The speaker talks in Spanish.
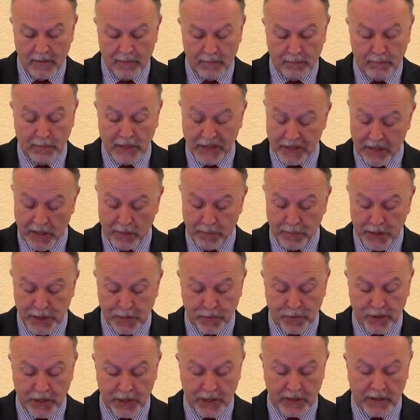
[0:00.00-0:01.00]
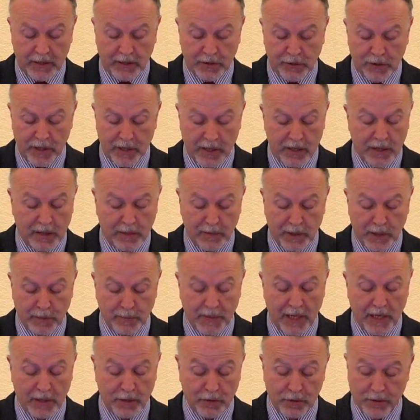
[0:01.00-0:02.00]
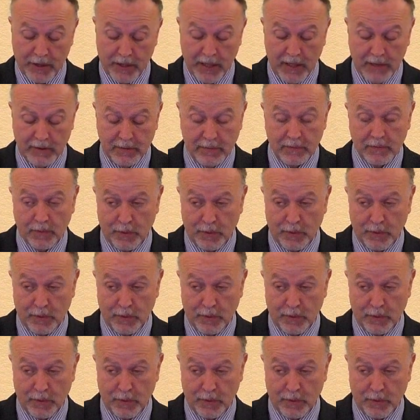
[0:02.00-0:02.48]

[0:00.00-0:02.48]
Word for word: Mas él mismo descendió a recibirme al Jordán,